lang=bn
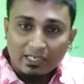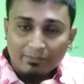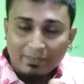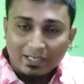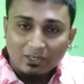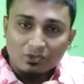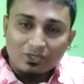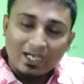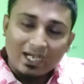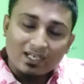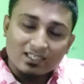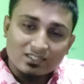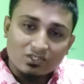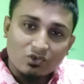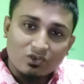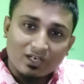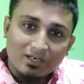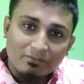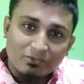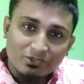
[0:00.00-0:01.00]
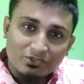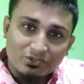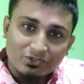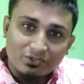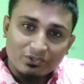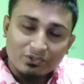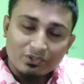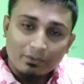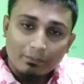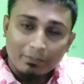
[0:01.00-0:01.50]
না ভালো কাজ করার মতো
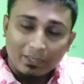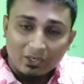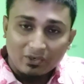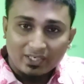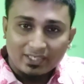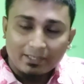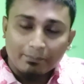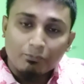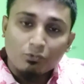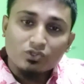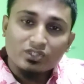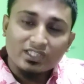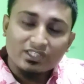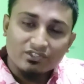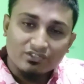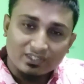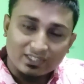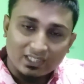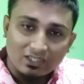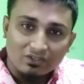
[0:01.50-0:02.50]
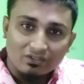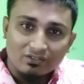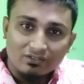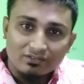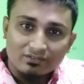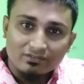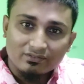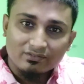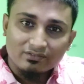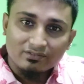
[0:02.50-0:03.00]
ভালো একটা পজিশন ছিল
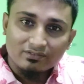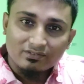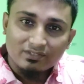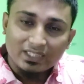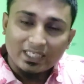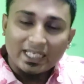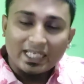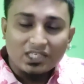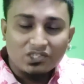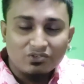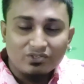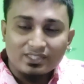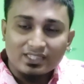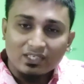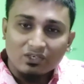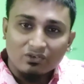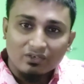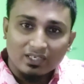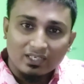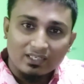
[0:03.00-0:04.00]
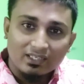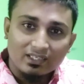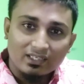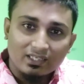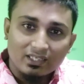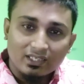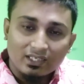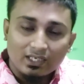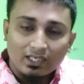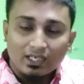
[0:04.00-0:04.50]
কিছুই ছিল না
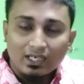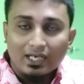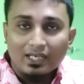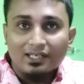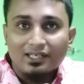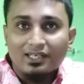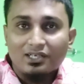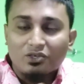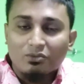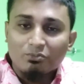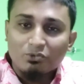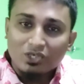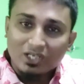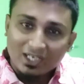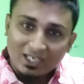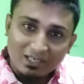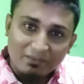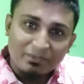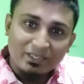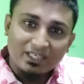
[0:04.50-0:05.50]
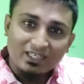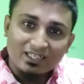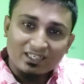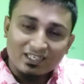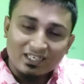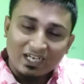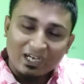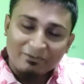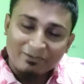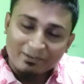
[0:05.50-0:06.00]
আল্লাহ রবুল্লা আলমিন
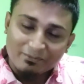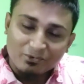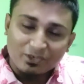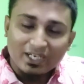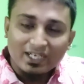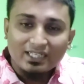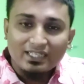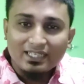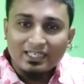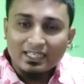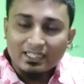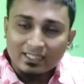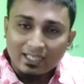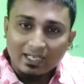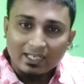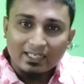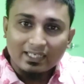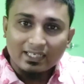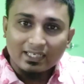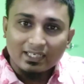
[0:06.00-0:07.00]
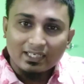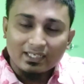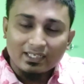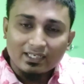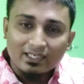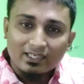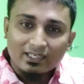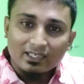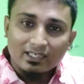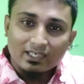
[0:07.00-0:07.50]
আমার মুখের দিকে তাকিয়ে
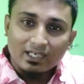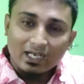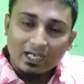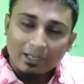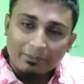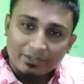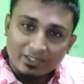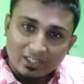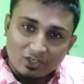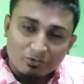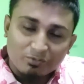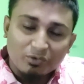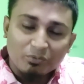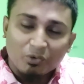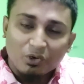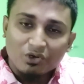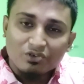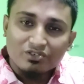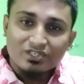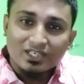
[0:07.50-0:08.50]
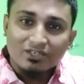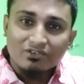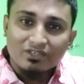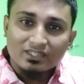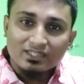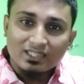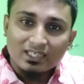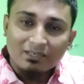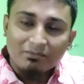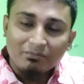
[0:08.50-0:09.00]
আমি তার উপর ভরসা
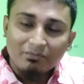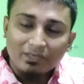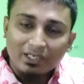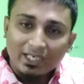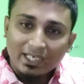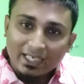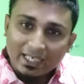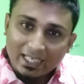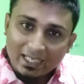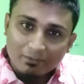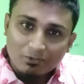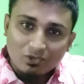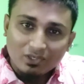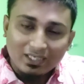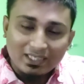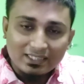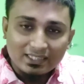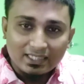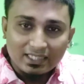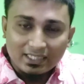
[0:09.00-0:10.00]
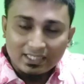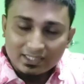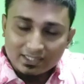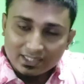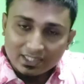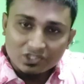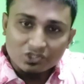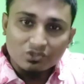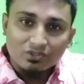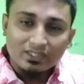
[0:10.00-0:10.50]
করেছিলাম এবং নিজের
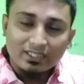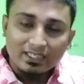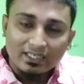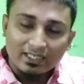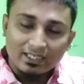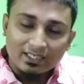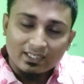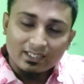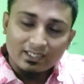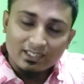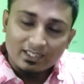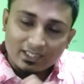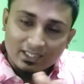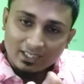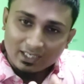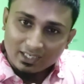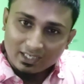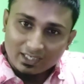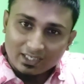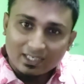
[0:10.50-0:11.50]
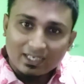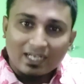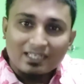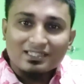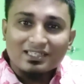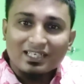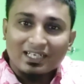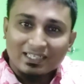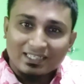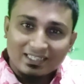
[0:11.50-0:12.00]
ইচ্ছা শক্তিকে
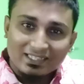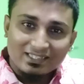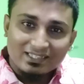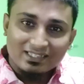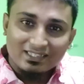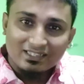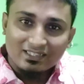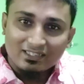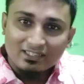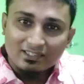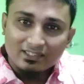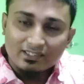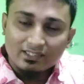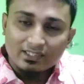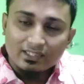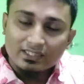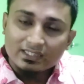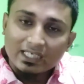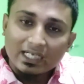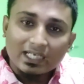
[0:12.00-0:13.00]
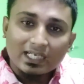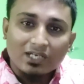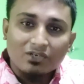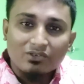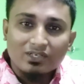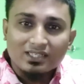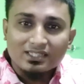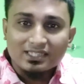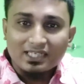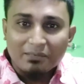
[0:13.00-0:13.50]
কাজে লাগিয়েছি যার
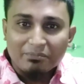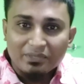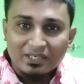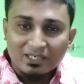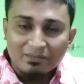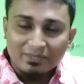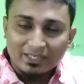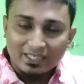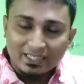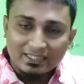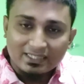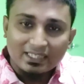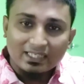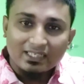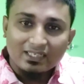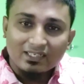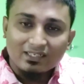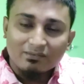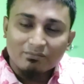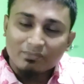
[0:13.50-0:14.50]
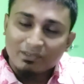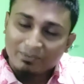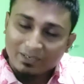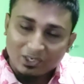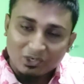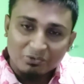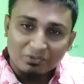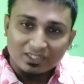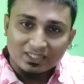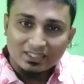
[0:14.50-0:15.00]
কারণে আজকে আপনারা আমাকে চেনেন বা
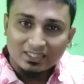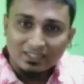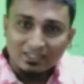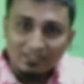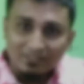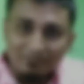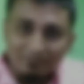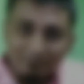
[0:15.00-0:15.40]
ভালোবাসেন